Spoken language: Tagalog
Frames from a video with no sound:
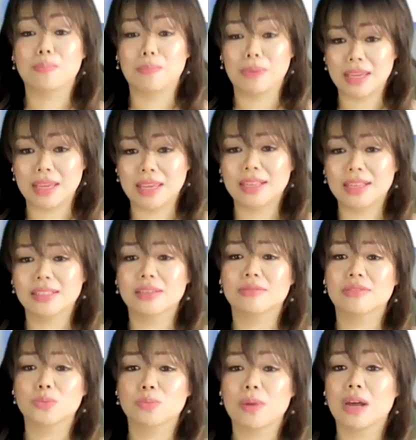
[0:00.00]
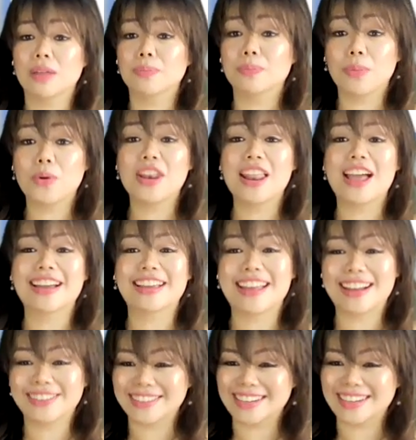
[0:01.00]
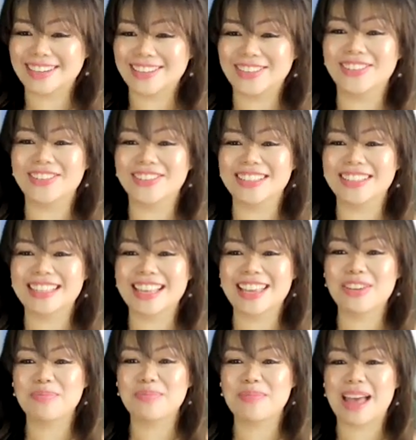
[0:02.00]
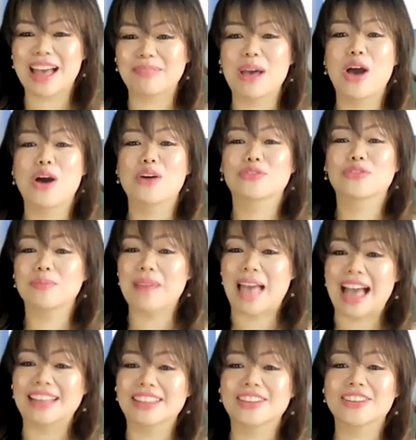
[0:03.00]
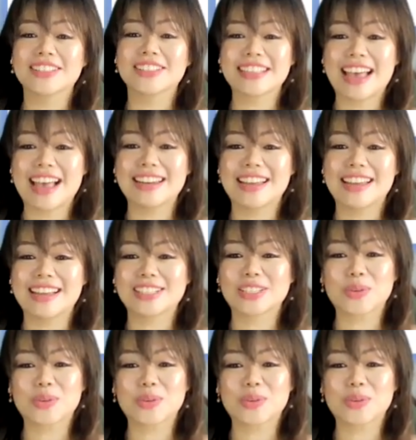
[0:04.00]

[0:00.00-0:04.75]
Please respond po. Lagi akong nanonood sa iyo, ma'am. From Anne Gonzalez,